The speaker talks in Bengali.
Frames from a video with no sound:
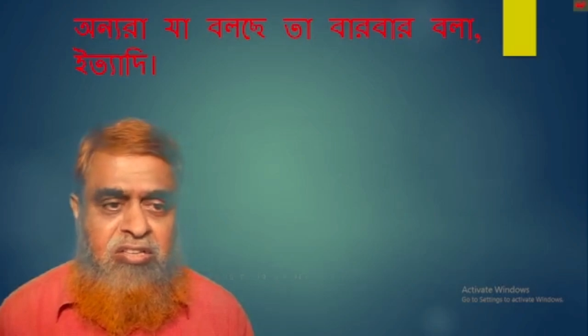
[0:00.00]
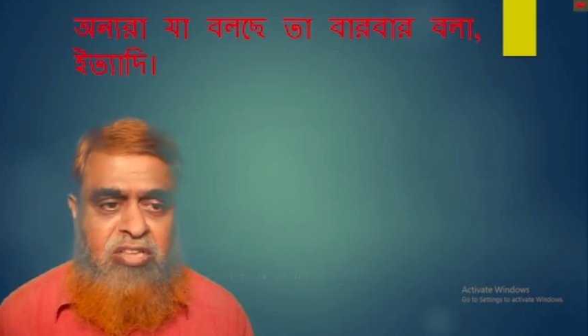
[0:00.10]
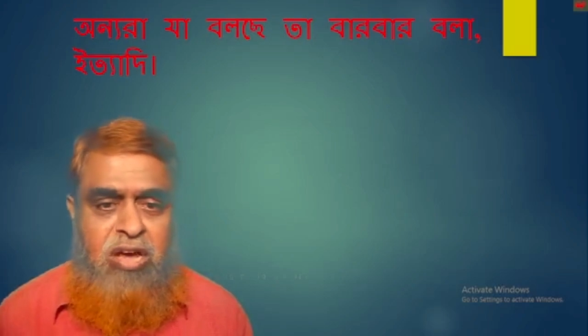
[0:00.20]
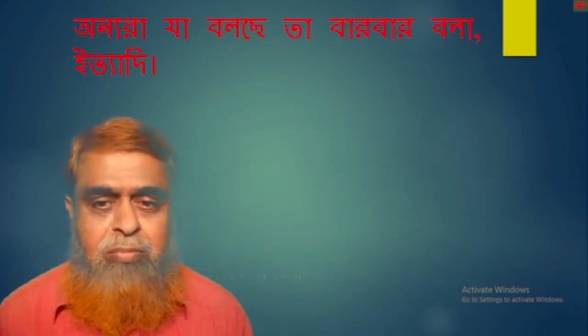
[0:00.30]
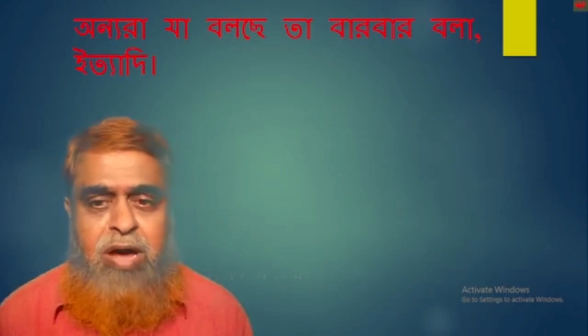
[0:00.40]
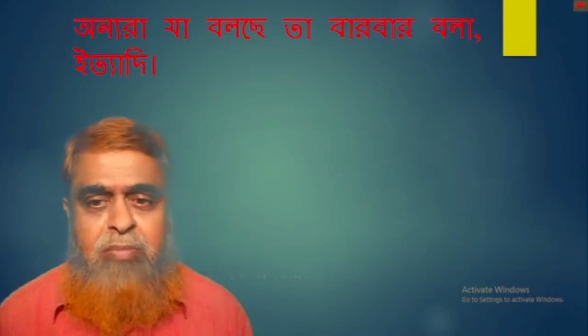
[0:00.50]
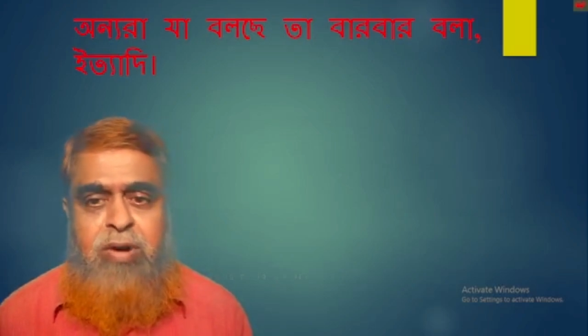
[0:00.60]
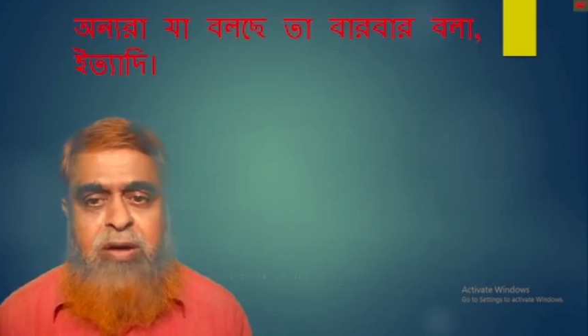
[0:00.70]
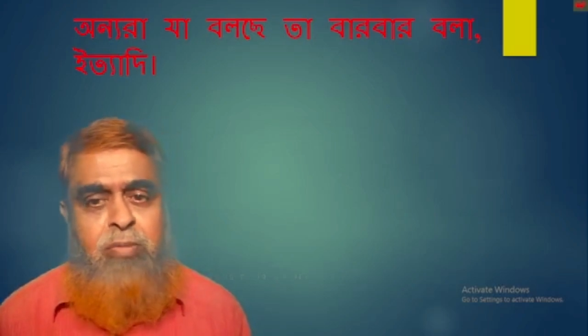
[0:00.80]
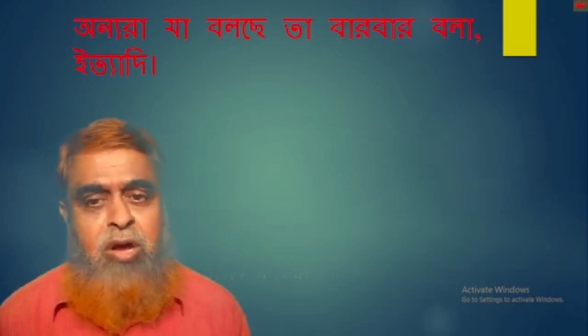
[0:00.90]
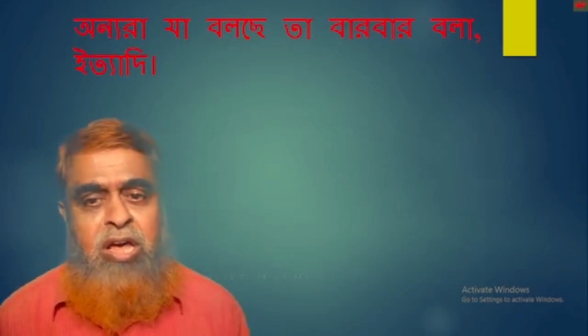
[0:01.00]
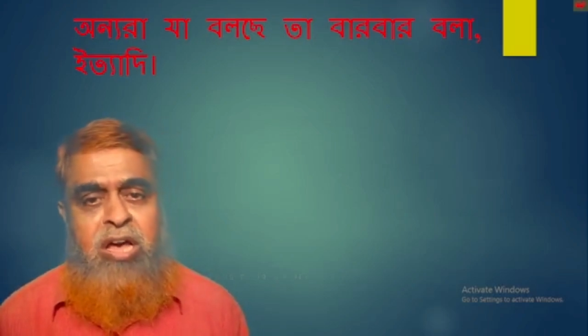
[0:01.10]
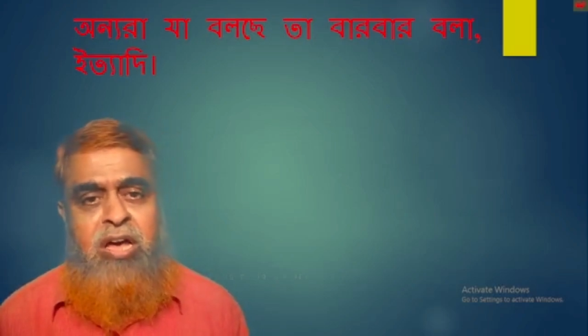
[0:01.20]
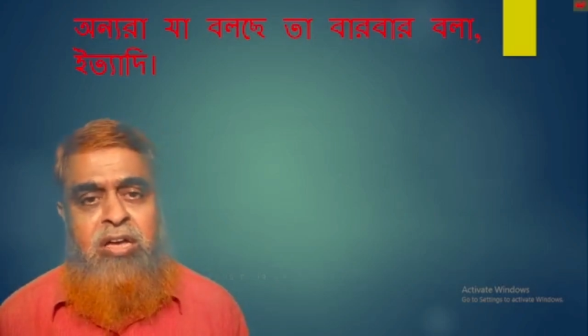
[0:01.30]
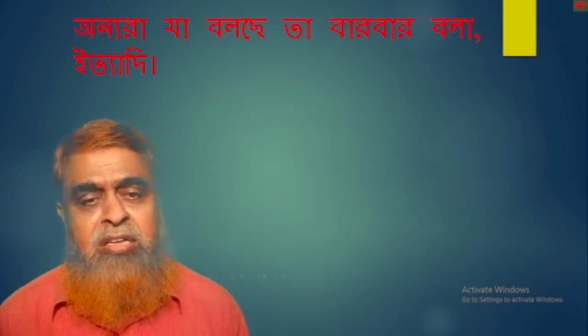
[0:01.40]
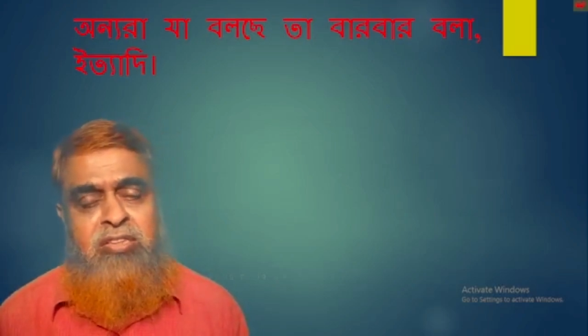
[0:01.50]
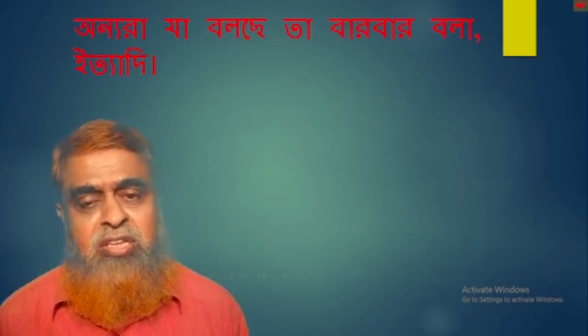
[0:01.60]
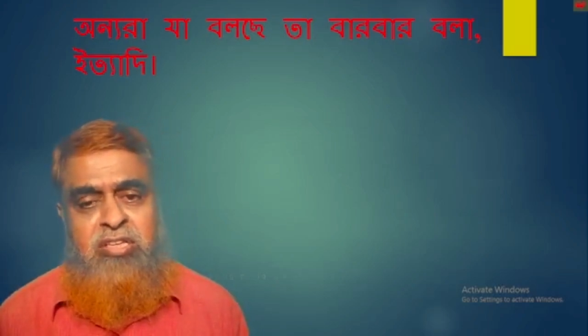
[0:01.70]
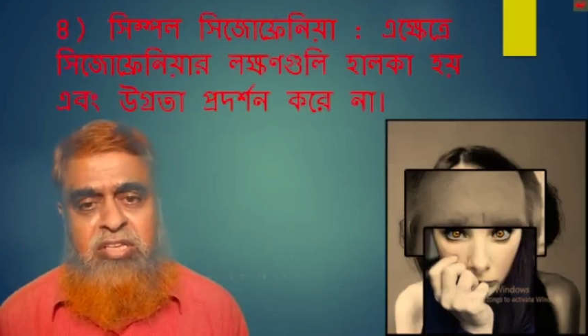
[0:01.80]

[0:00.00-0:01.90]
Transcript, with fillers: তা বারবার বলা ইত্যাদি